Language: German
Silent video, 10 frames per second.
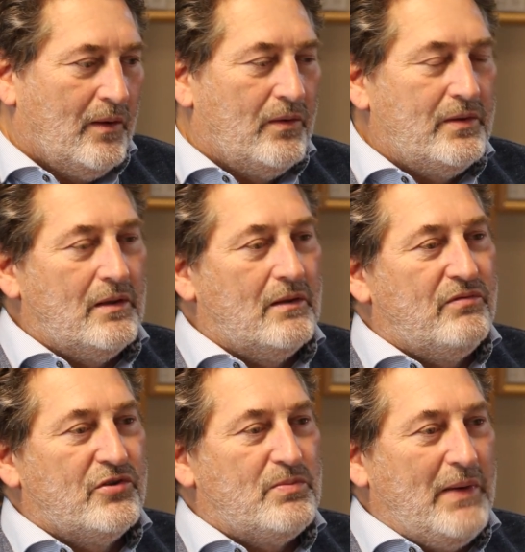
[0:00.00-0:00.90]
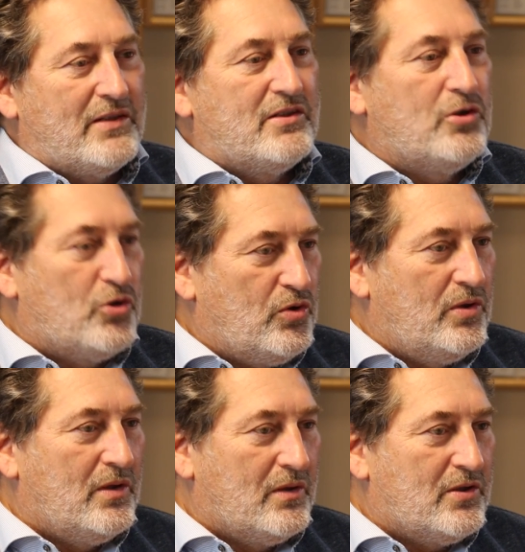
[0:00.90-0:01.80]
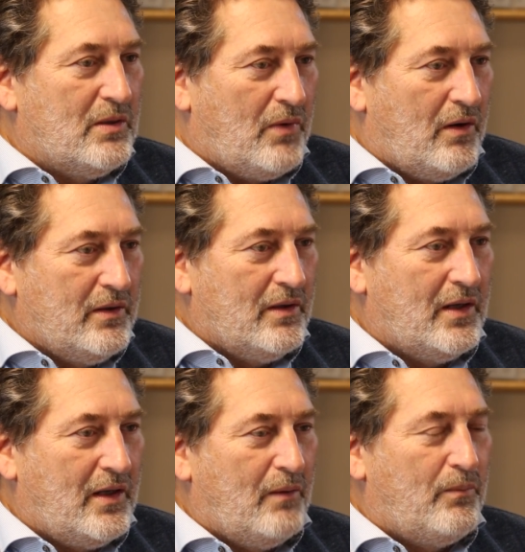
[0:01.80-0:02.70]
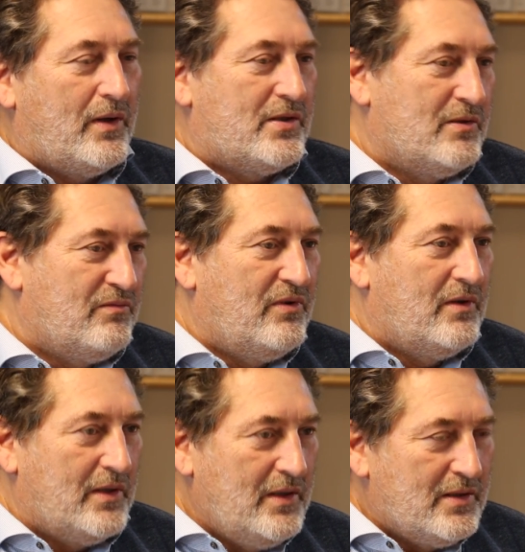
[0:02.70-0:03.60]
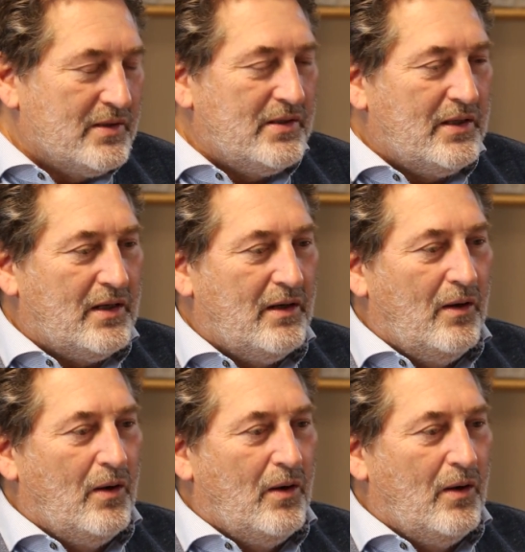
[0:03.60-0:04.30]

und der hat vor Schmerzen gestöhnt, der hatte scheinbar auch irgendeine Operation vor oder hinter sich.